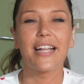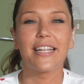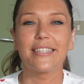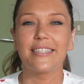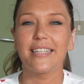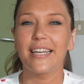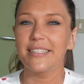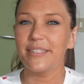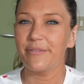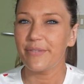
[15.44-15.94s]

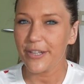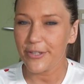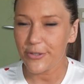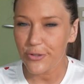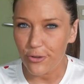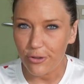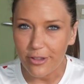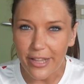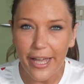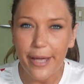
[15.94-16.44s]
Da
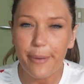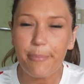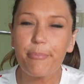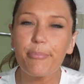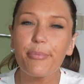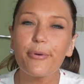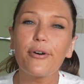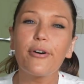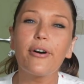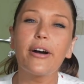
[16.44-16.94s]
diverso
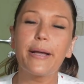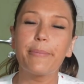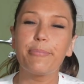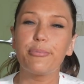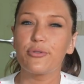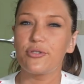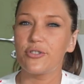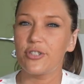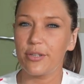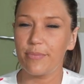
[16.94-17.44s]
tempo è
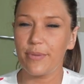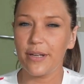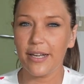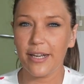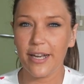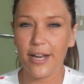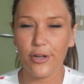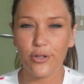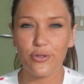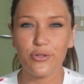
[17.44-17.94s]
possibile
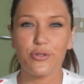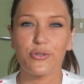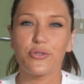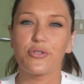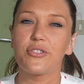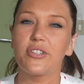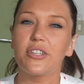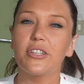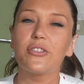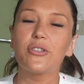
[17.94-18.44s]
nel nostro
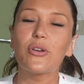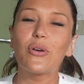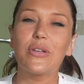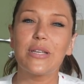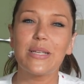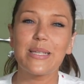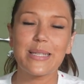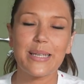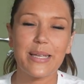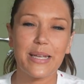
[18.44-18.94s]
sito
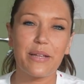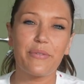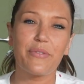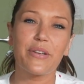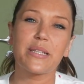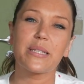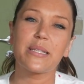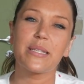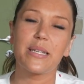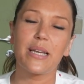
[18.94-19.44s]

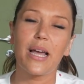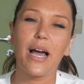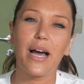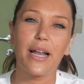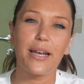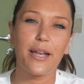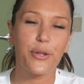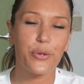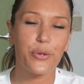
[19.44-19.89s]
iscriversi alla